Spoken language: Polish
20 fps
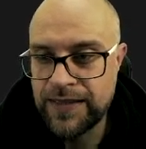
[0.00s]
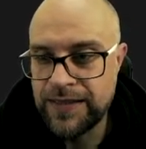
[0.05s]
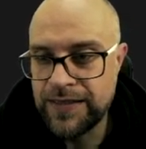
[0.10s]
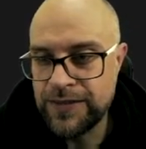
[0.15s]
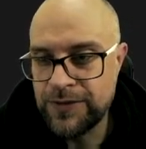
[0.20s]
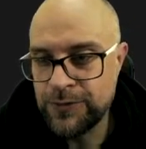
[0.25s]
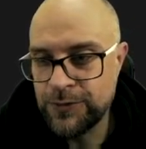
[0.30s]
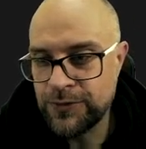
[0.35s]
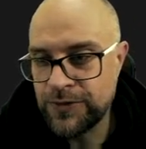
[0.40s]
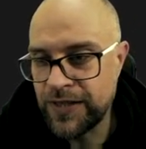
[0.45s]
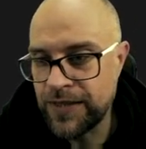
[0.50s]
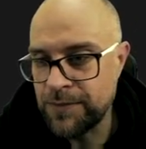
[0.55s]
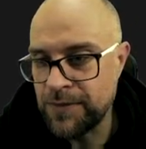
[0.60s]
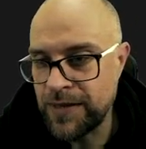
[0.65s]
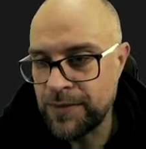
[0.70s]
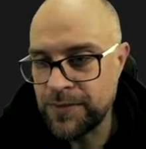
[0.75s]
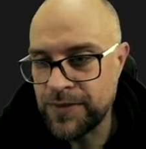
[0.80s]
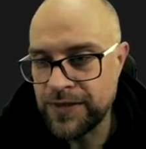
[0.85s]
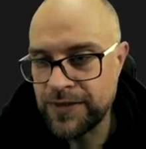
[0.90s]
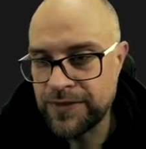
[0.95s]
I tutaj
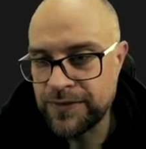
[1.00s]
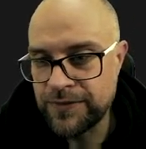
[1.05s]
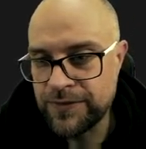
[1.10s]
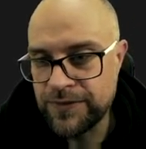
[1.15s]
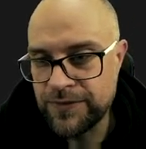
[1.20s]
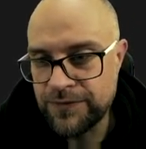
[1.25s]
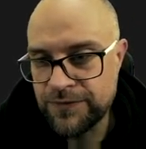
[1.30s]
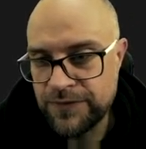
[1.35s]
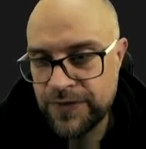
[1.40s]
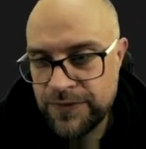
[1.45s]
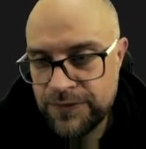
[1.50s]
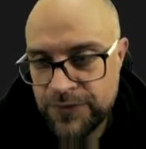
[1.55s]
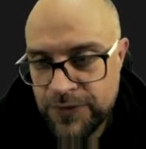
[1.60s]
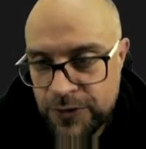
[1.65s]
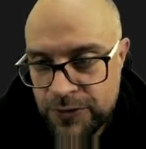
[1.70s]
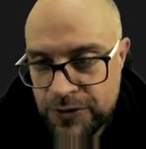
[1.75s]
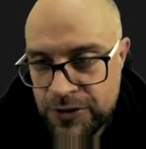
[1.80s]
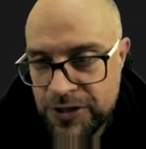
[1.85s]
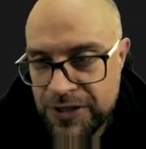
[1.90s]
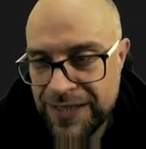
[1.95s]
mamy
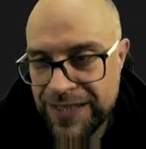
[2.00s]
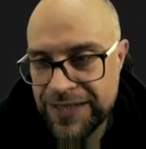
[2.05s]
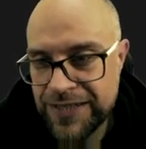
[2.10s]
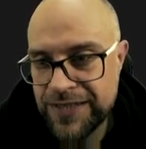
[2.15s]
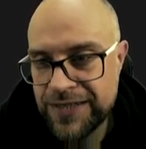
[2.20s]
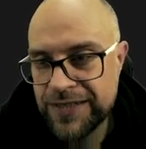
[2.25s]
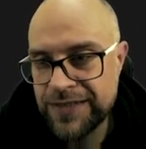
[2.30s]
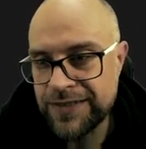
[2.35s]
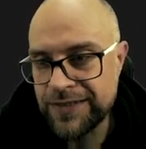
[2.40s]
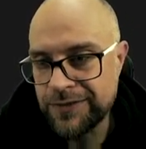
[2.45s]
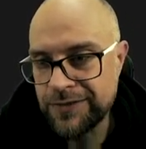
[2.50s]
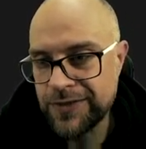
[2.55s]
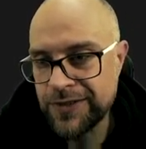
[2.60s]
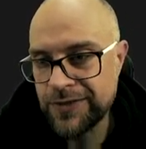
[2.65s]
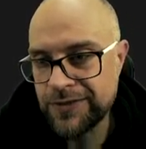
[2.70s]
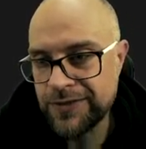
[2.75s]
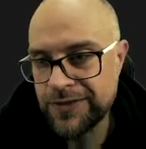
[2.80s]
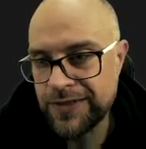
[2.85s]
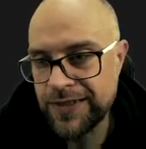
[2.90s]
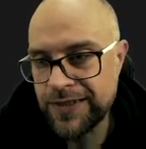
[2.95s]
wewnątrz jeszcze tę
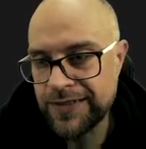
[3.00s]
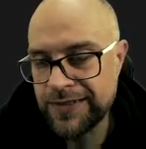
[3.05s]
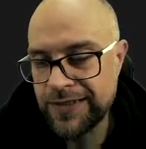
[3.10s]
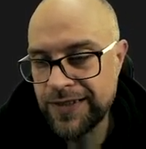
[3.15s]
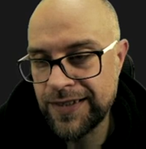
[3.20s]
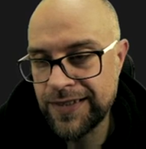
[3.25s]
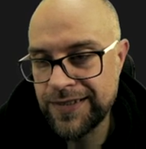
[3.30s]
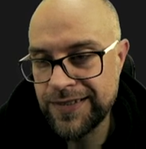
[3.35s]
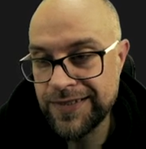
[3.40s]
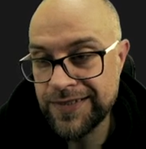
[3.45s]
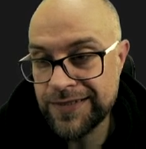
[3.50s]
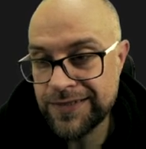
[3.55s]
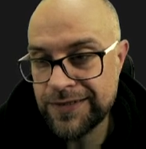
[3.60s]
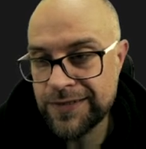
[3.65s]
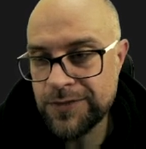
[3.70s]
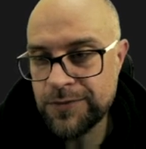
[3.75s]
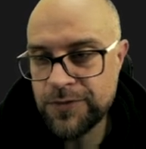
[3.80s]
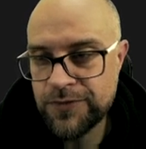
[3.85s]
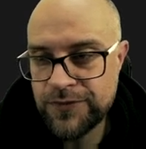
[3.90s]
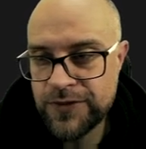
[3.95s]
krotkę t int,
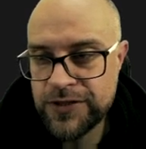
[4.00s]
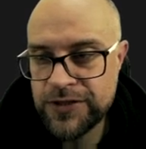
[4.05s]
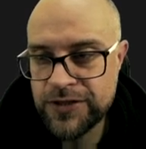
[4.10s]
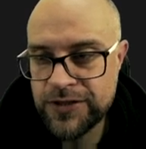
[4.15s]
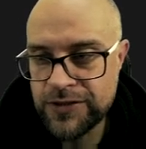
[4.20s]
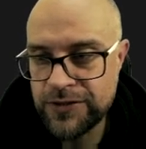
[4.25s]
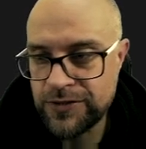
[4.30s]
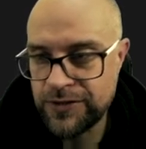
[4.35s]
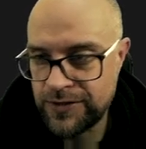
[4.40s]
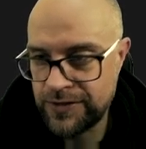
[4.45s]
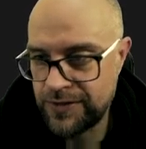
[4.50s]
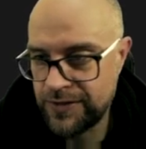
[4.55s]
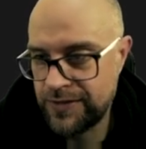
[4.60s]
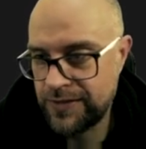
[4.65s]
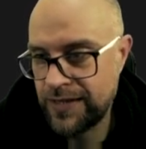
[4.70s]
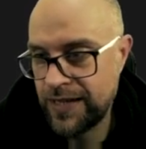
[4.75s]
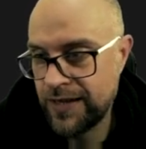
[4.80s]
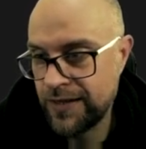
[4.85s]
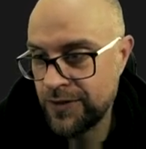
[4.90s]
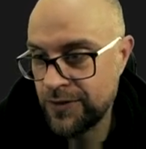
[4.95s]
no bo właśnie
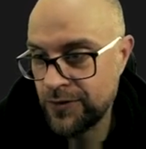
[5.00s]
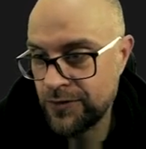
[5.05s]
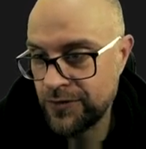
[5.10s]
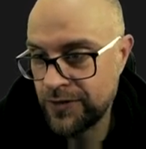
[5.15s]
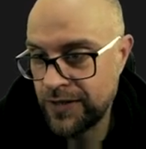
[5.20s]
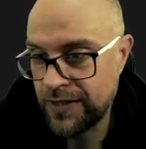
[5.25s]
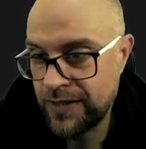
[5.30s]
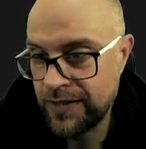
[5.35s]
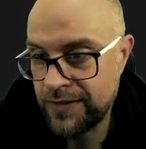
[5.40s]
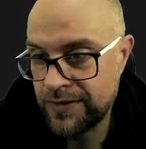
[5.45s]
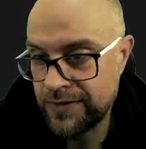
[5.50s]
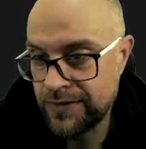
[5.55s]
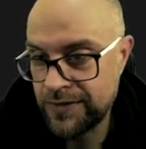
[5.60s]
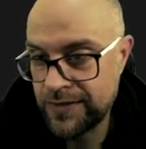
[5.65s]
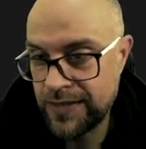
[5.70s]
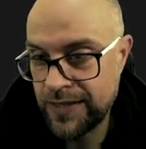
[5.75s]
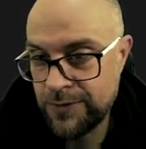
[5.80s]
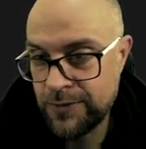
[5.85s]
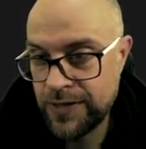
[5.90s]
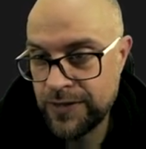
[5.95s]
ta krotka
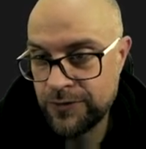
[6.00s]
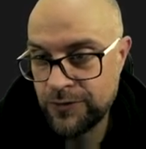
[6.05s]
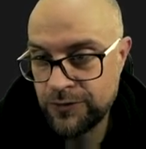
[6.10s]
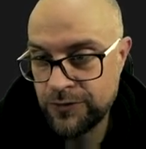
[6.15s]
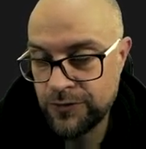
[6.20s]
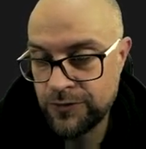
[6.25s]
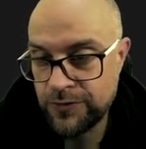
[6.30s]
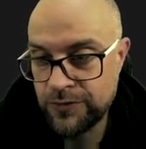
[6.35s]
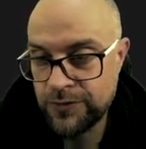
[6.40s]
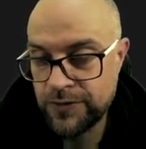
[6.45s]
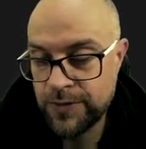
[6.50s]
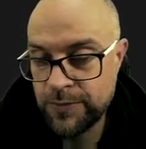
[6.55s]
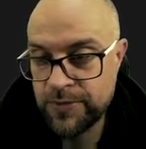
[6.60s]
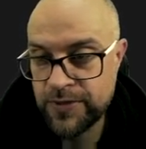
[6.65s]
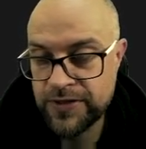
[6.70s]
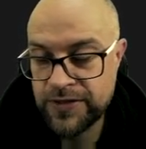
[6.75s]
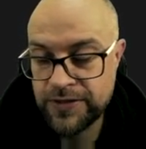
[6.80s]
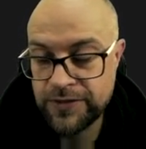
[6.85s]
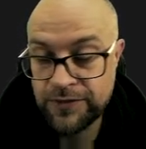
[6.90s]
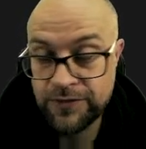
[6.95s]
cała, no to
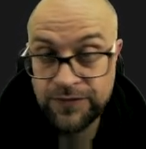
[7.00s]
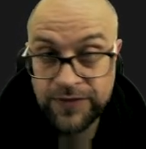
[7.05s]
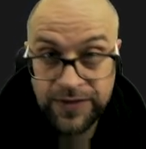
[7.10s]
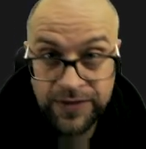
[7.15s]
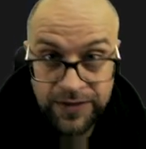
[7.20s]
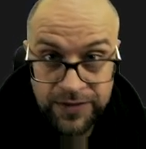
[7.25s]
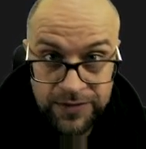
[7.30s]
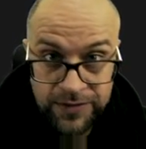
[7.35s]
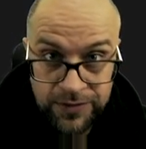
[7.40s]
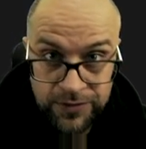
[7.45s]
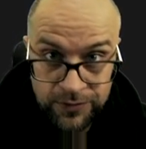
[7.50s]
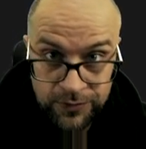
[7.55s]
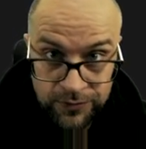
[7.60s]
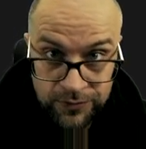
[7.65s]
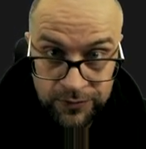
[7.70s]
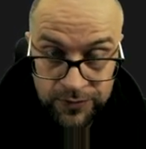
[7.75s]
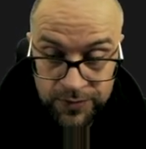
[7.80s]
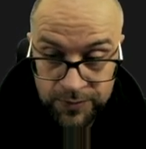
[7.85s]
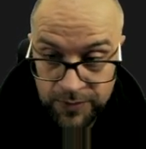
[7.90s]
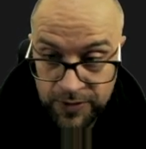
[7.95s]
reprezentowana jest
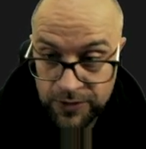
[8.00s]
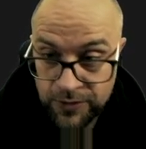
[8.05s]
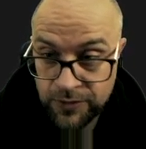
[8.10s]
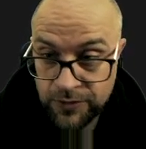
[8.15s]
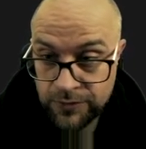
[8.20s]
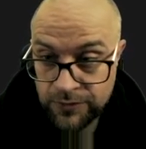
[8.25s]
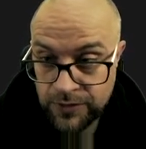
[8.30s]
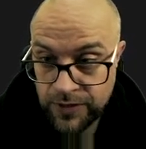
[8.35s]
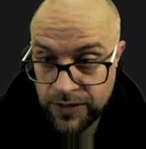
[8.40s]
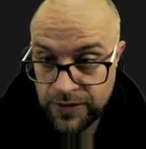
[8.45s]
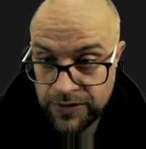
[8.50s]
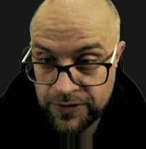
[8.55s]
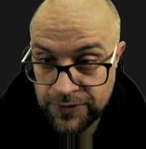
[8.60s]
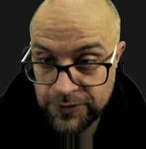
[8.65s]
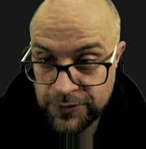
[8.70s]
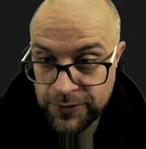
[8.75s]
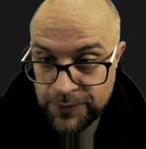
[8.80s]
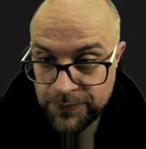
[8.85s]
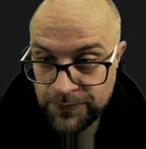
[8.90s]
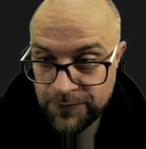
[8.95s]
tą zmienną, ta
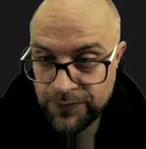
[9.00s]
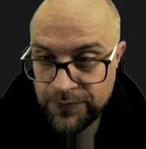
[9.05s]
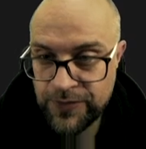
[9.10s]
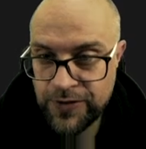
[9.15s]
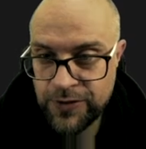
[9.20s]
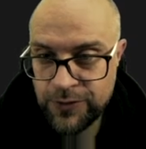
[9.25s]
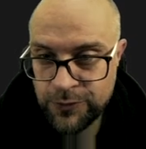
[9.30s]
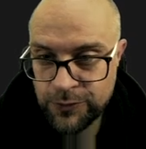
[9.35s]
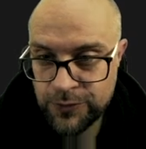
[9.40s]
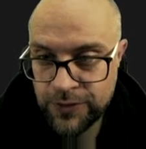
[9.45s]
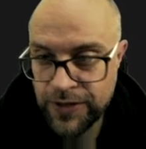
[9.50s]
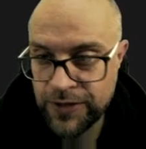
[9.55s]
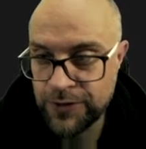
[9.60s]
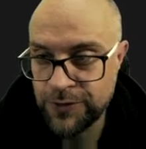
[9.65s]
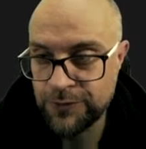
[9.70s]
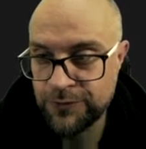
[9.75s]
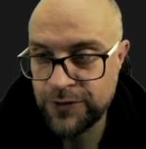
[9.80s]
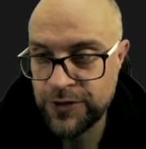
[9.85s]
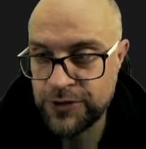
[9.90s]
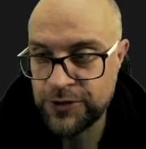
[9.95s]
int. I tutaj
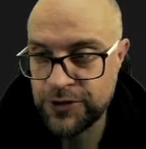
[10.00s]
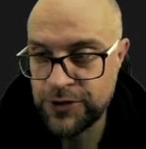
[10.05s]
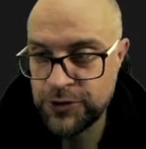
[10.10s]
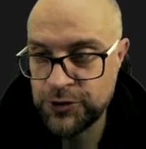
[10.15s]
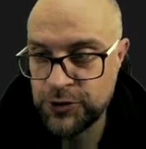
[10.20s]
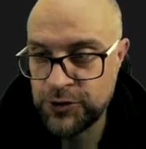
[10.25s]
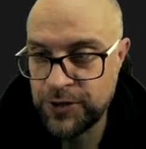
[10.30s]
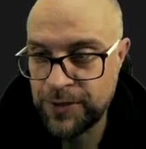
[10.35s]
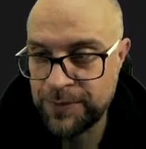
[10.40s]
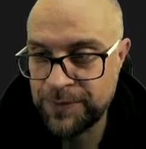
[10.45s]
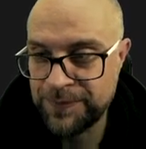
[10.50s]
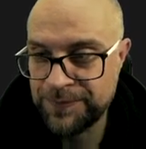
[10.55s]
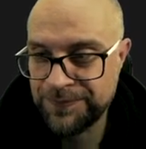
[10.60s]
ją właśnie czytam.